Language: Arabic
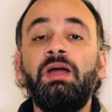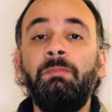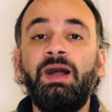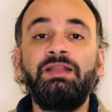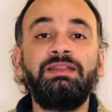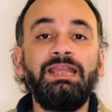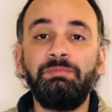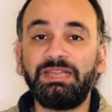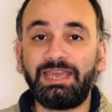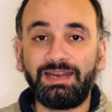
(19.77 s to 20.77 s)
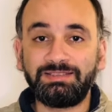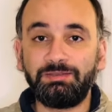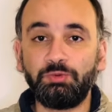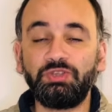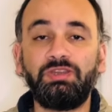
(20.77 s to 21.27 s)
طبعا لعبه الكراسي
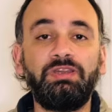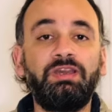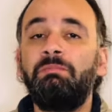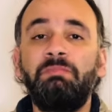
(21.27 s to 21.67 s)
الموسيقيه